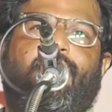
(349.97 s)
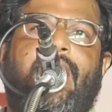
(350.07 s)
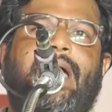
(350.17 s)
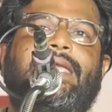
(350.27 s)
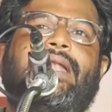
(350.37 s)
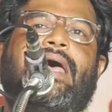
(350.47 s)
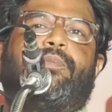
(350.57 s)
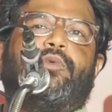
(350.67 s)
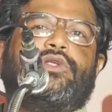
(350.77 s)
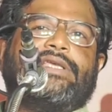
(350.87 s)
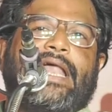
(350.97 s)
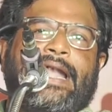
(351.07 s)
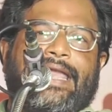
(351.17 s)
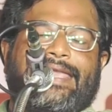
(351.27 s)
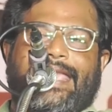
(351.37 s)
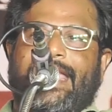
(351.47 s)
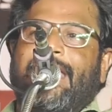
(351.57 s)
வாயில்லா பூச்சிலாம் இன்னைக்கு